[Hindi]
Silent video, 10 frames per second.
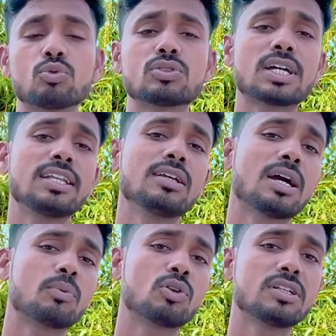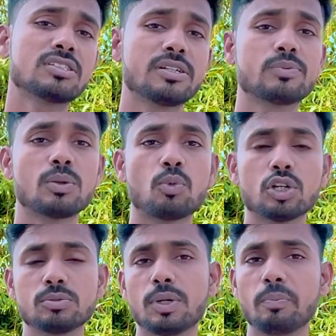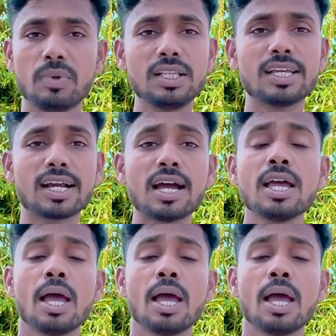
उसका लिंक आपको डिस्क्रिप्शन बॉक्स में मिल जाएगा